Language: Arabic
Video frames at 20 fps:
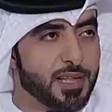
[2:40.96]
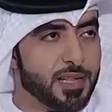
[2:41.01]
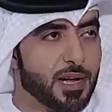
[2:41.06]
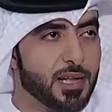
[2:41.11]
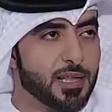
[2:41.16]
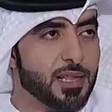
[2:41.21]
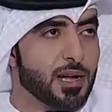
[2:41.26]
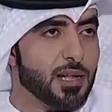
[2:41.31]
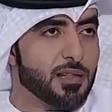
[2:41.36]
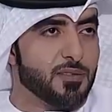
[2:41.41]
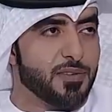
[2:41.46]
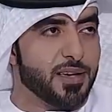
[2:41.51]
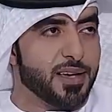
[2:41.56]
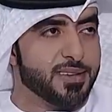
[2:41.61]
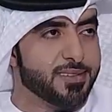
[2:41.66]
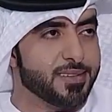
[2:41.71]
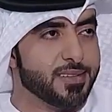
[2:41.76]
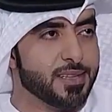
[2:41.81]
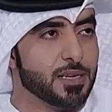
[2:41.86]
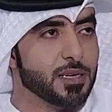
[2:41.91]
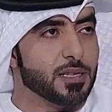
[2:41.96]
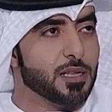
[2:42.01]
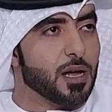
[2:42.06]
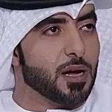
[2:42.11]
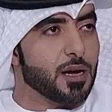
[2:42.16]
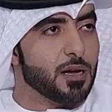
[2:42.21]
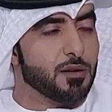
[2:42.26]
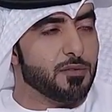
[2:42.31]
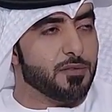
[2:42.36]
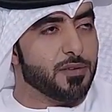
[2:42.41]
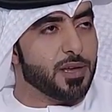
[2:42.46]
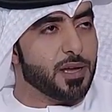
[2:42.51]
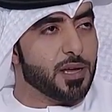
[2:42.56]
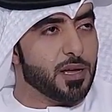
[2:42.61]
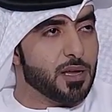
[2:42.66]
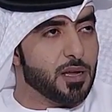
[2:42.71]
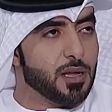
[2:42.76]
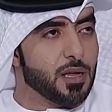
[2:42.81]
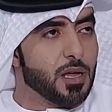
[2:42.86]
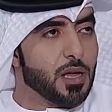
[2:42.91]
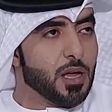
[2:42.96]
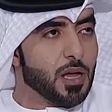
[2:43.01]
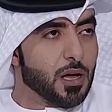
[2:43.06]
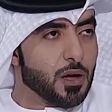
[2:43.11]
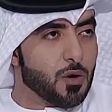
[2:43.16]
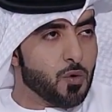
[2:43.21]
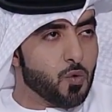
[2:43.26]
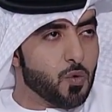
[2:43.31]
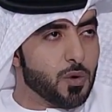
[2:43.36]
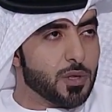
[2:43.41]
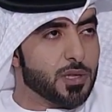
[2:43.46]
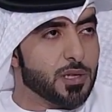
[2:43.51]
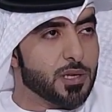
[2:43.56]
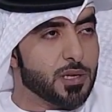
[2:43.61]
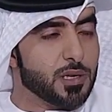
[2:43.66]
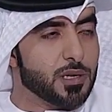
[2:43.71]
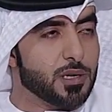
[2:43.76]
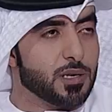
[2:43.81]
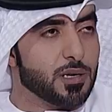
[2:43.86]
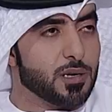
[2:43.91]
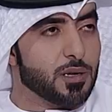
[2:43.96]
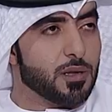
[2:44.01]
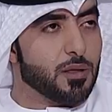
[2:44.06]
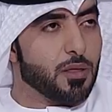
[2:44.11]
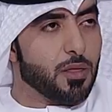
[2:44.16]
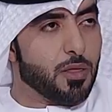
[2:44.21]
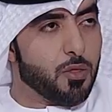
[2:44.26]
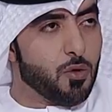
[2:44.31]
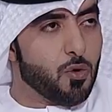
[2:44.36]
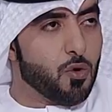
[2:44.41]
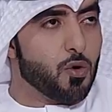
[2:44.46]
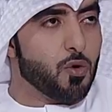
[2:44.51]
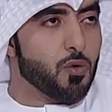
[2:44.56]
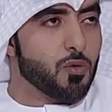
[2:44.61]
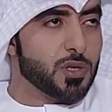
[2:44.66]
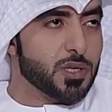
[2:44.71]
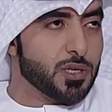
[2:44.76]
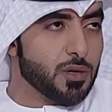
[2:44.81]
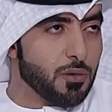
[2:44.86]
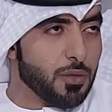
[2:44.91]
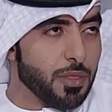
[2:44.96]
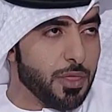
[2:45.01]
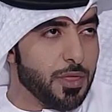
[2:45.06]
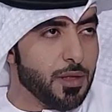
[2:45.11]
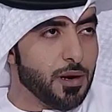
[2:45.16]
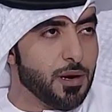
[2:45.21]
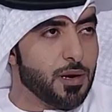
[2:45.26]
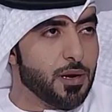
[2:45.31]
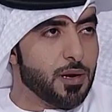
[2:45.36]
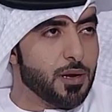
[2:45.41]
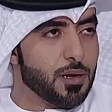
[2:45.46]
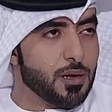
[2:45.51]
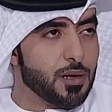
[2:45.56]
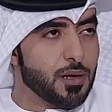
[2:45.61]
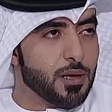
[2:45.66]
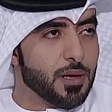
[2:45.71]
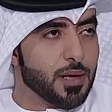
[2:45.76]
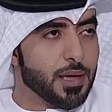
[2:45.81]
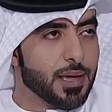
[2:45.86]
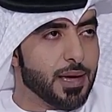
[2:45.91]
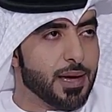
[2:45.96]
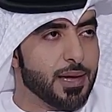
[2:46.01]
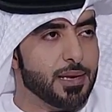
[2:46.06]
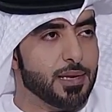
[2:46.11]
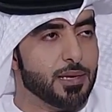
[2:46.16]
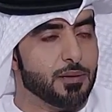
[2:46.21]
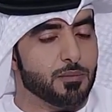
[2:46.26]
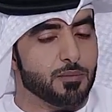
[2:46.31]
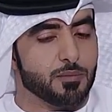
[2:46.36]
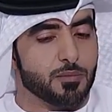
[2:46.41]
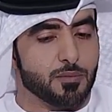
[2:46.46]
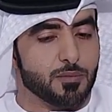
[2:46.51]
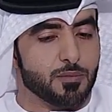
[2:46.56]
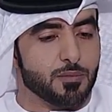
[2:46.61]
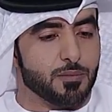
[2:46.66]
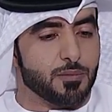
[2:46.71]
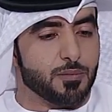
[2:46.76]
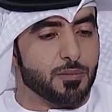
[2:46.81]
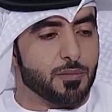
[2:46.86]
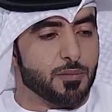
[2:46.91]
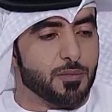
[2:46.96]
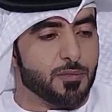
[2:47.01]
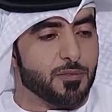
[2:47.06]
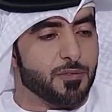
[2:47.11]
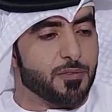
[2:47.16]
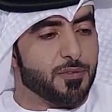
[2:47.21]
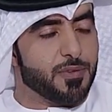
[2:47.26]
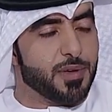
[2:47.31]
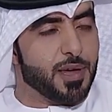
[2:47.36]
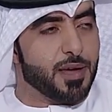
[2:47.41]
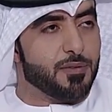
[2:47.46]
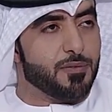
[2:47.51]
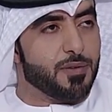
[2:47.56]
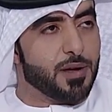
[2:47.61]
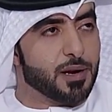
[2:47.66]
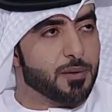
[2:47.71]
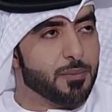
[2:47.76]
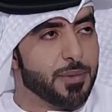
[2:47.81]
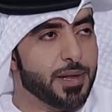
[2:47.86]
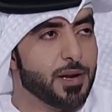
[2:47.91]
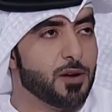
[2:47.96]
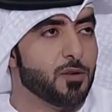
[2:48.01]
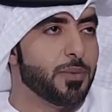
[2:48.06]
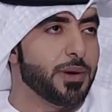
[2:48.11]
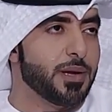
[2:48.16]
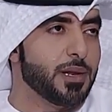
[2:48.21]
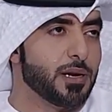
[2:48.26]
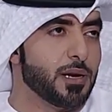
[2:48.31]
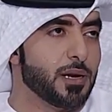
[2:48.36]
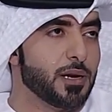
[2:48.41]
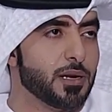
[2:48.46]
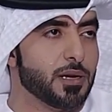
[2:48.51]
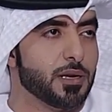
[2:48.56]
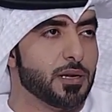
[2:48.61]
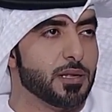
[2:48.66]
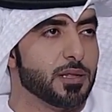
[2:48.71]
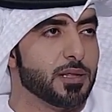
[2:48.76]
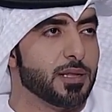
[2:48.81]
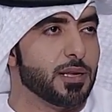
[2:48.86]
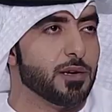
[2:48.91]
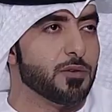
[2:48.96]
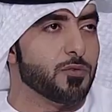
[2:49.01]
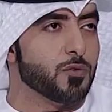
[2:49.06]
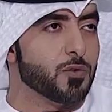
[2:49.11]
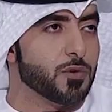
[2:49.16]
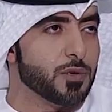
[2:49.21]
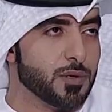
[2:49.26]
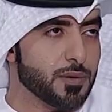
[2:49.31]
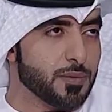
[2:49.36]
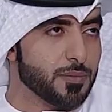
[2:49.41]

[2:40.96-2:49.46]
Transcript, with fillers: اعدادات فيها سيتنج داخل مم. فيها قوه آه، الضوء والظل يعني فيها فرق بينه وبين التليفون